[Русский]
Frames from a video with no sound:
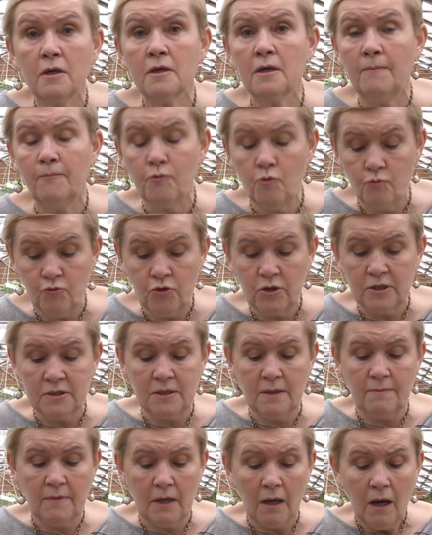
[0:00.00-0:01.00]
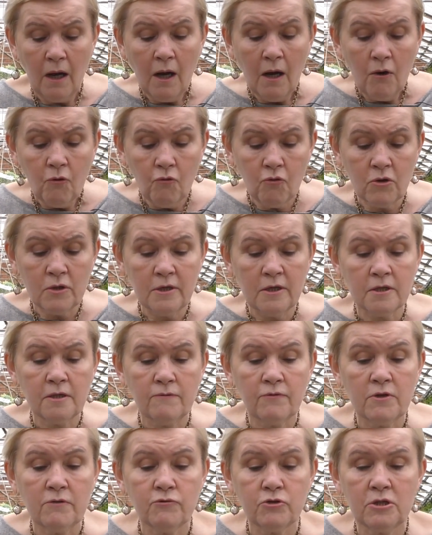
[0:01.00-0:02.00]
Я помню, я сама
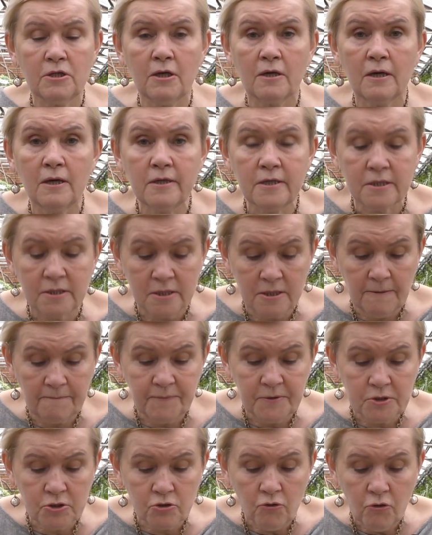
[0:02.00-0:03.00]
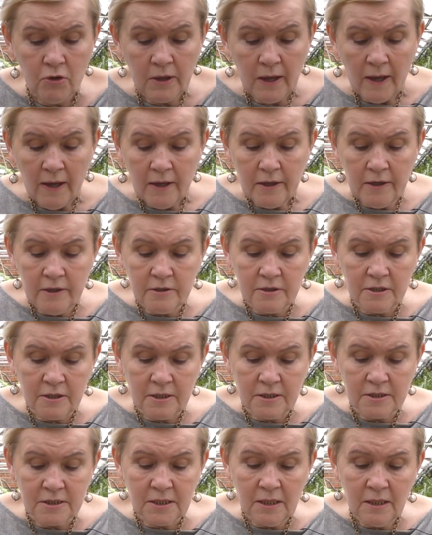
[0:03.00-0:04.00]
укладывала вот так лист на песок и
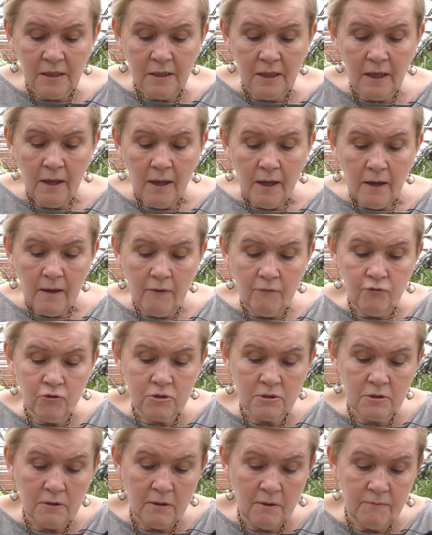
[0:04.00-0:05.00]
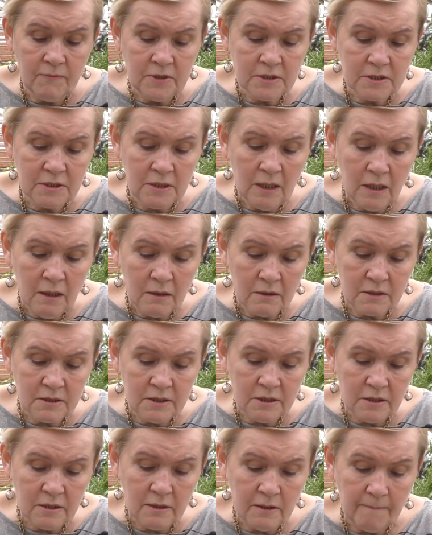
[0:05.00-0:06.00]
надрезала вот места,
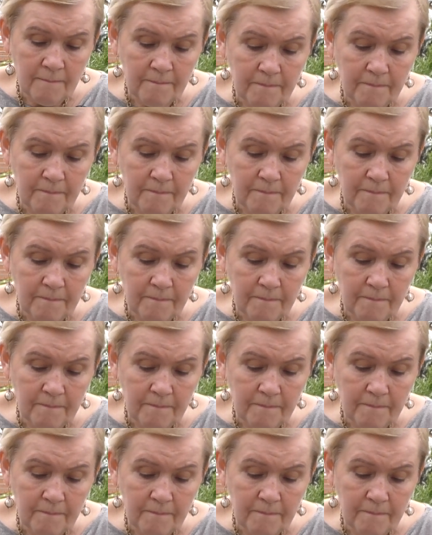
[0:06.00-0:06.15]
где